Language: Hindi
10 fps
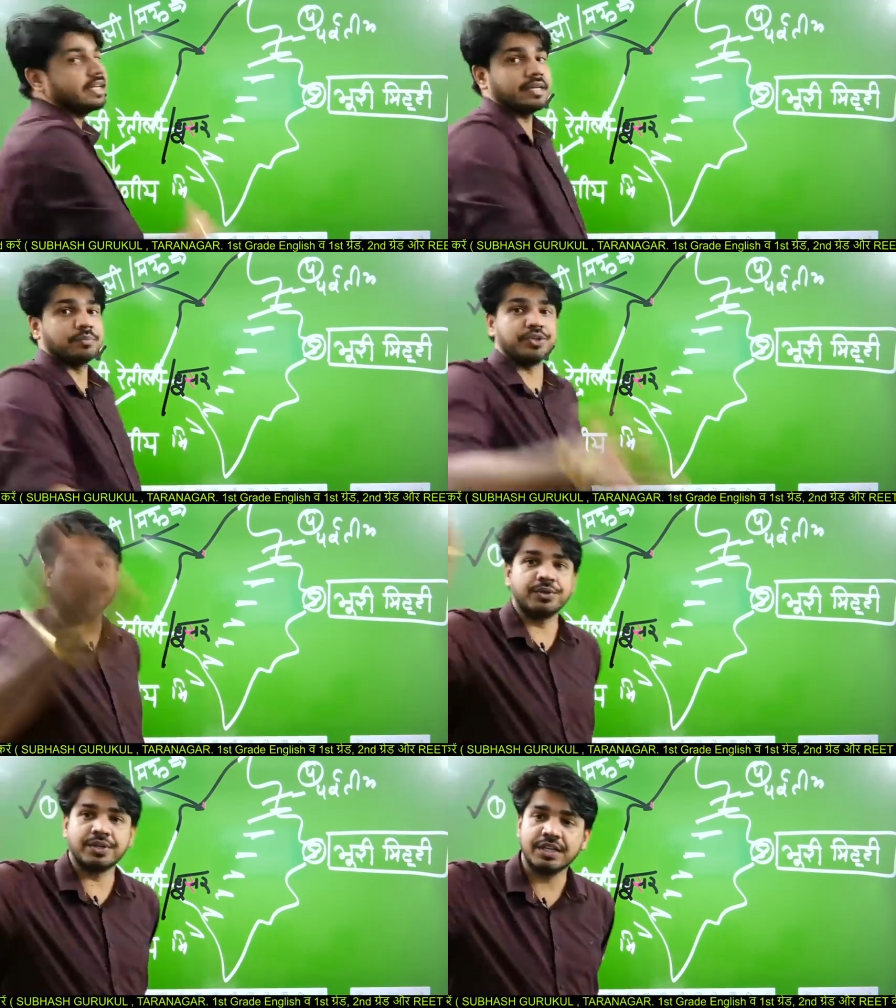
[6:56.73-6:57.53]
कहीं भूरी
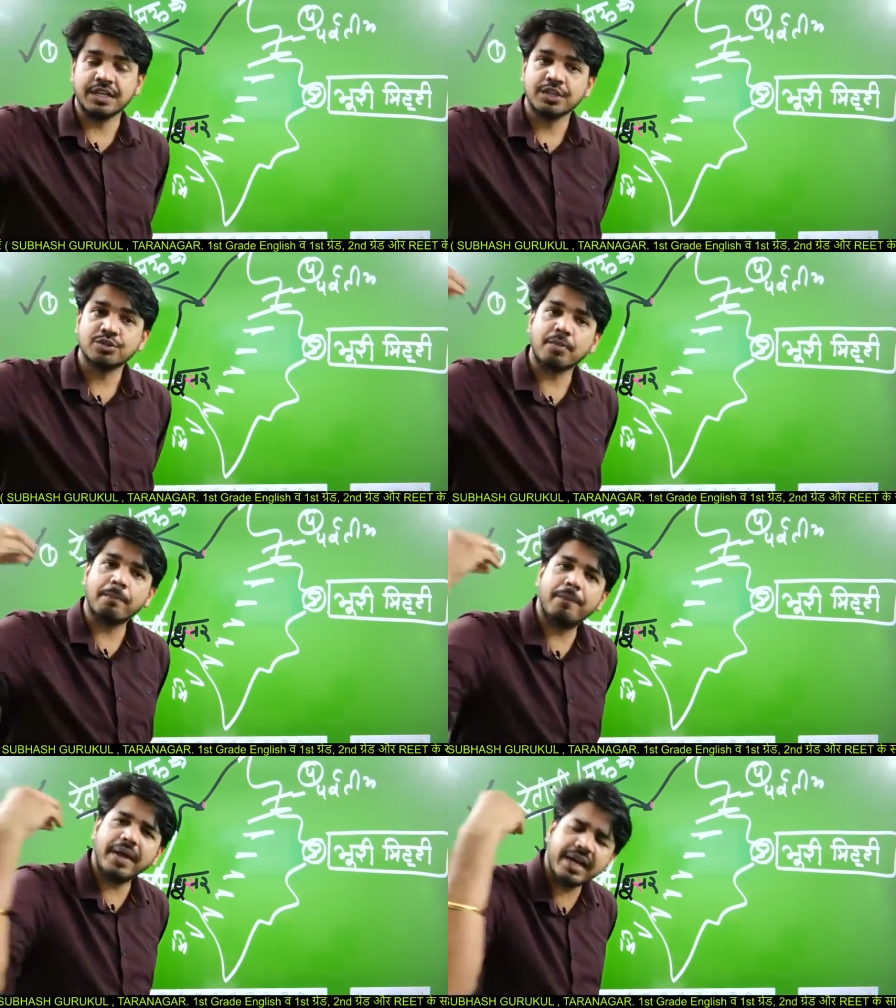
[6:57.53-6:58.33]
हो गई तो
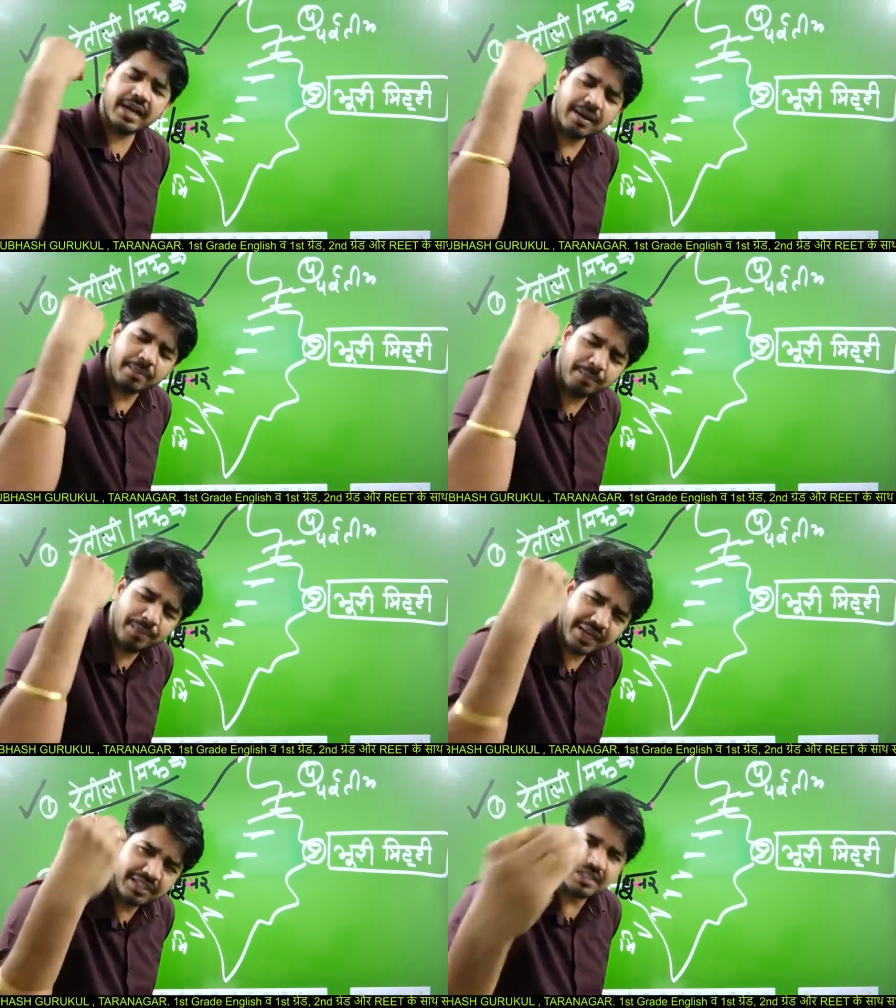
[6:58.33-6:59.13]
बैगा
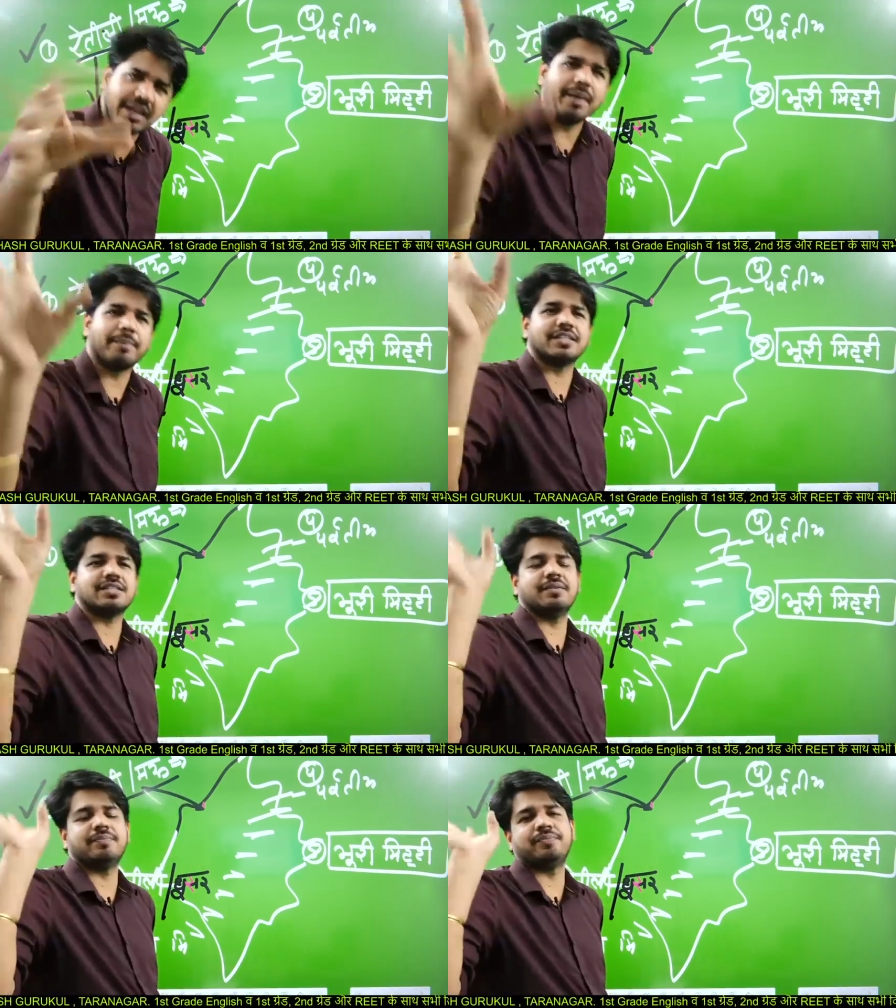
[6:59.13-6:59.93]
बह जिला है
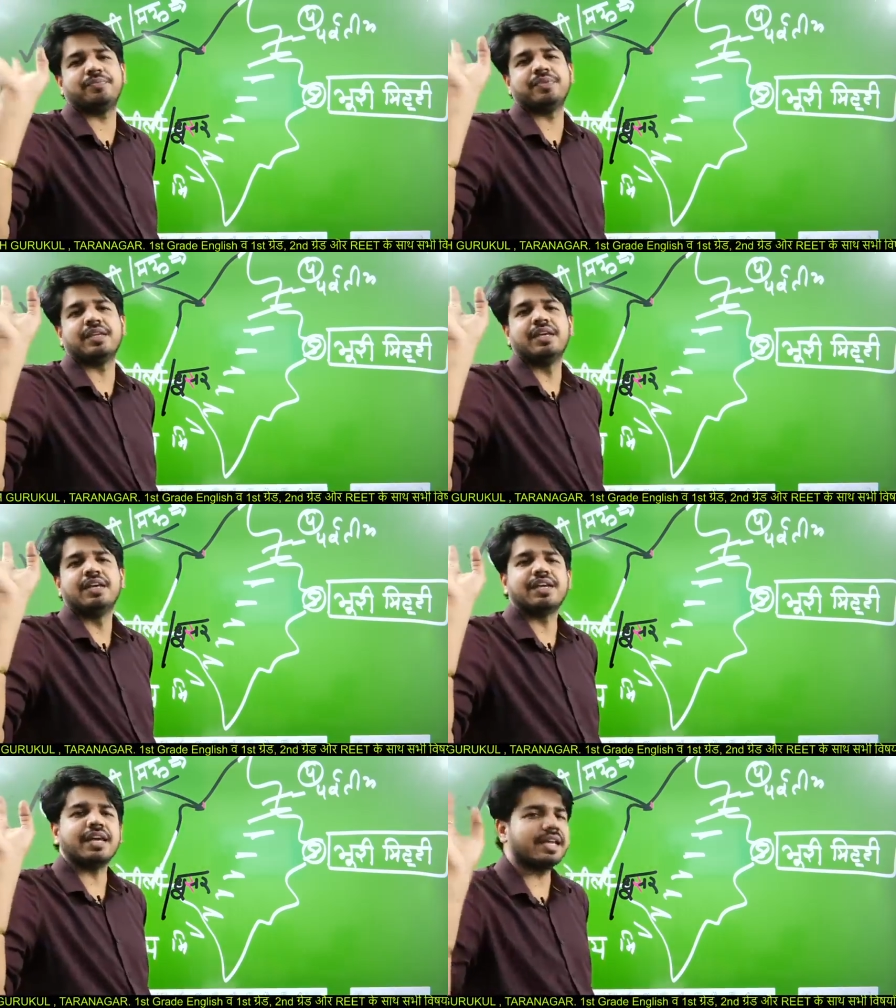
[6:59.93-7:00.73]
पाचा
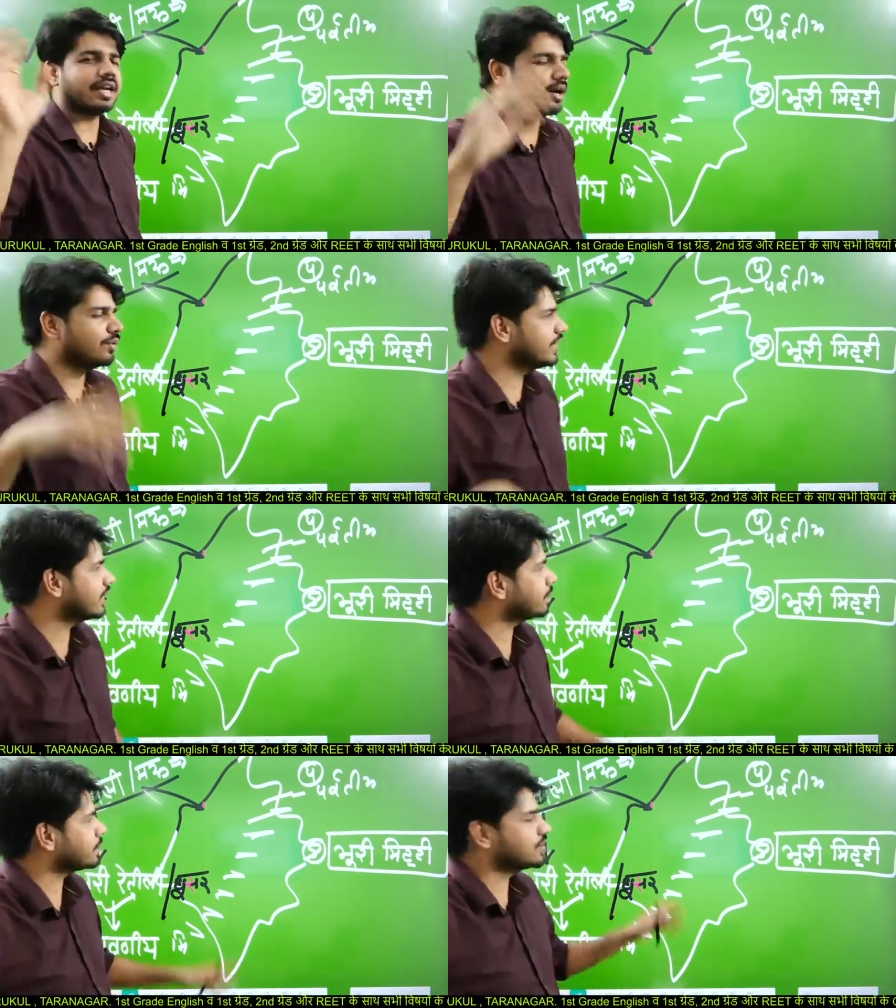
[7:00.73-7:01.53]
यानी अरावली
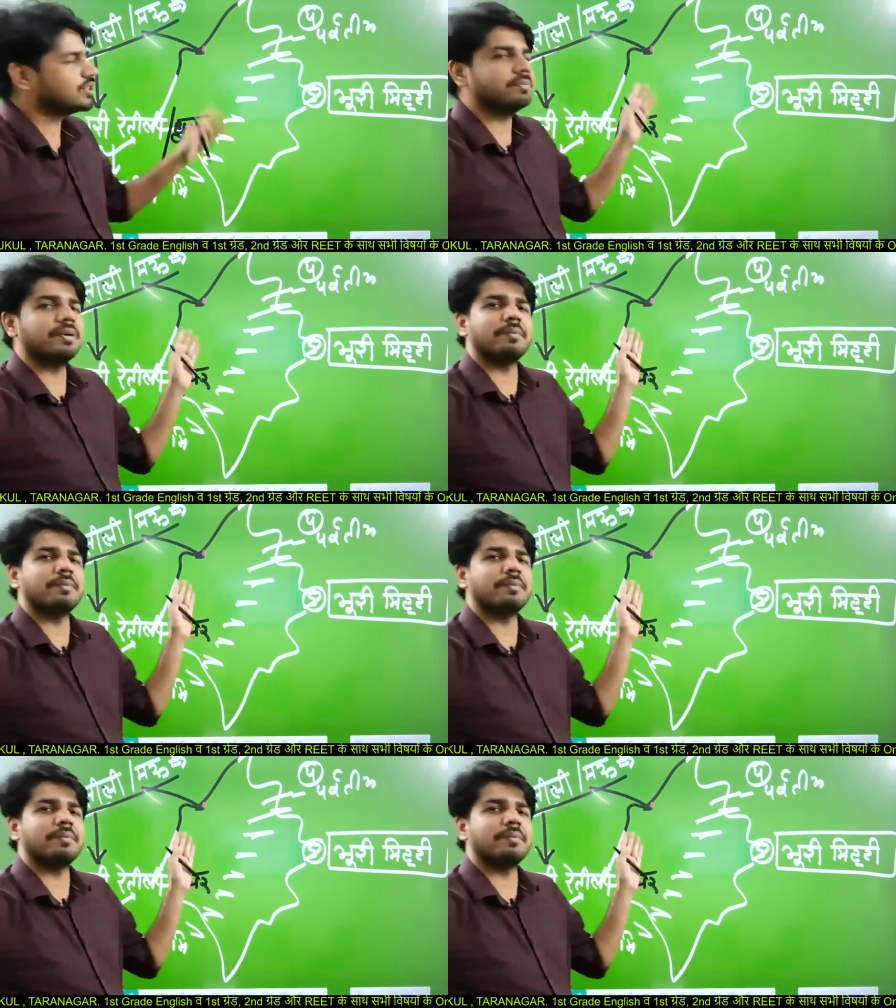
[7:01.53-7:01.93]
के पश्चिम में